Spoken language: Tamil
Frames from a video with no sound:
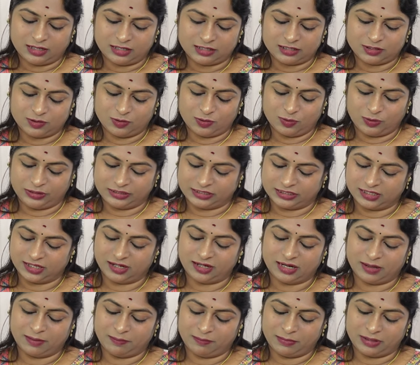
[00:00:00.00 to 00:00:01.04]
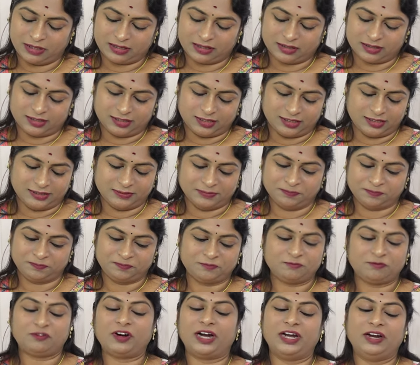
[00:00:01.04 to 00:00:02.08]
ஸோ இதுதான் நம்பர்
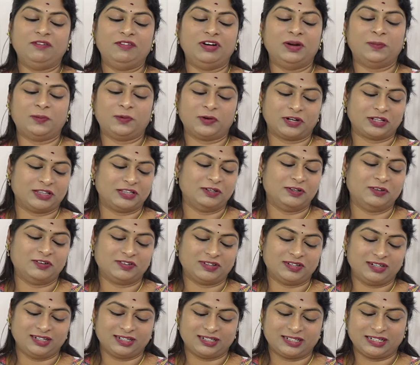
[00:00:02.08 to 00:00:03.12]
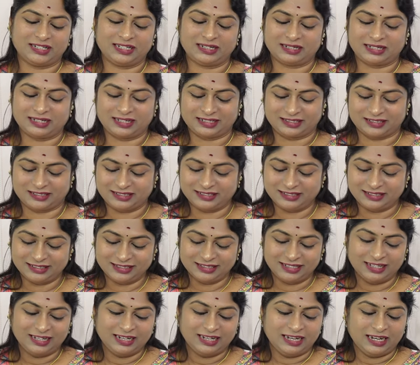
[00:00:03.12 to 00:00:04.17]
ஃபைவ்ல பிறந்தவங்களுக்கு இருக்கிறது
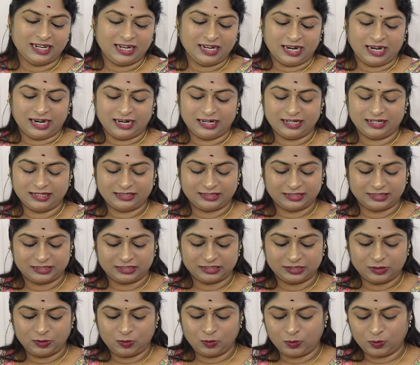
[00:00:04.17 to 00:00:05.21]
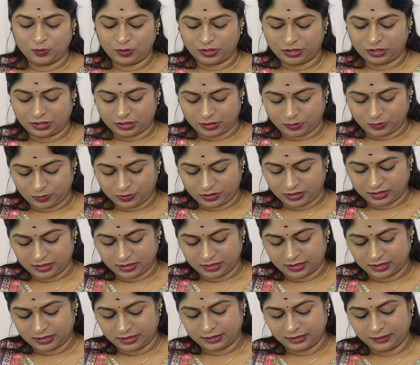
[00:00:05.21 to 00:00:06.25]
அடுத்தது உங்களுக்கு
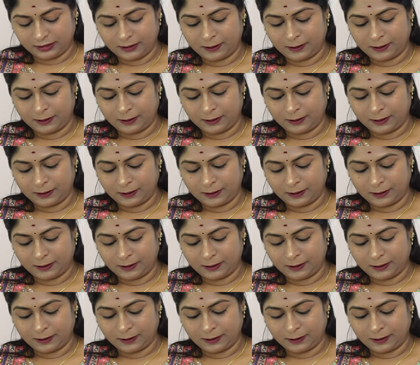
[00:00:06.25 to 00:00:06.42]
உண்டான